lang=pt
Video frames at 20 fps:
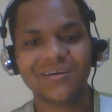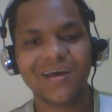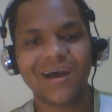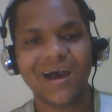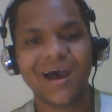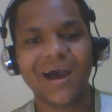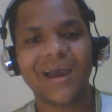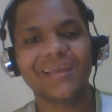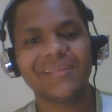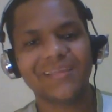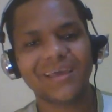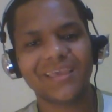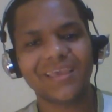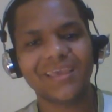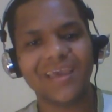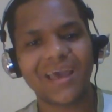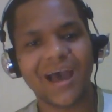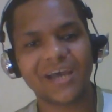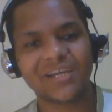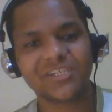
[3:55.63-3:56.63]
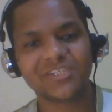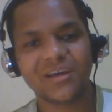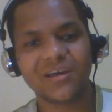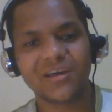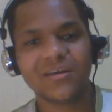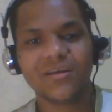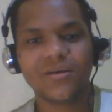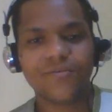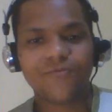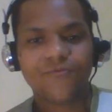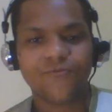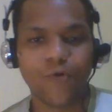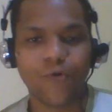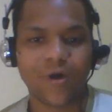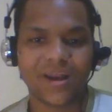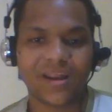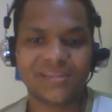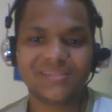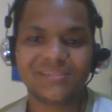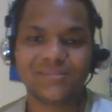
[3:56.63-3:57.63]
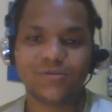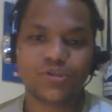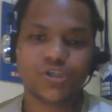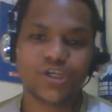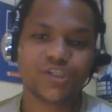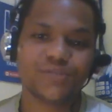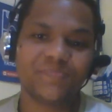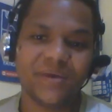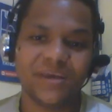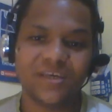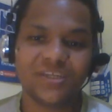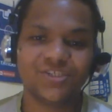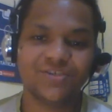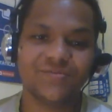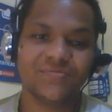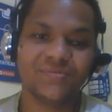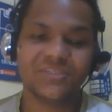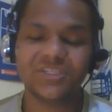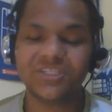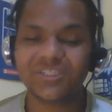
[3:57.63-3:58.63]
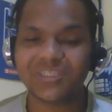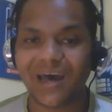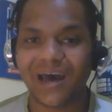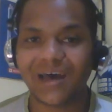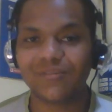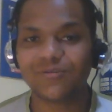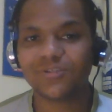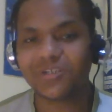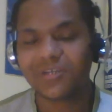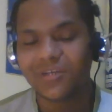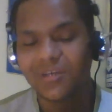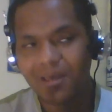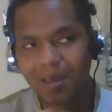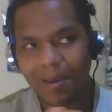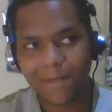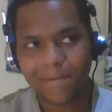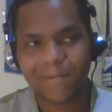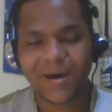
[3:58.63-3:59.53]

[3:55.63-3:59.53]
ainda que haja fora de seus respectivos estados para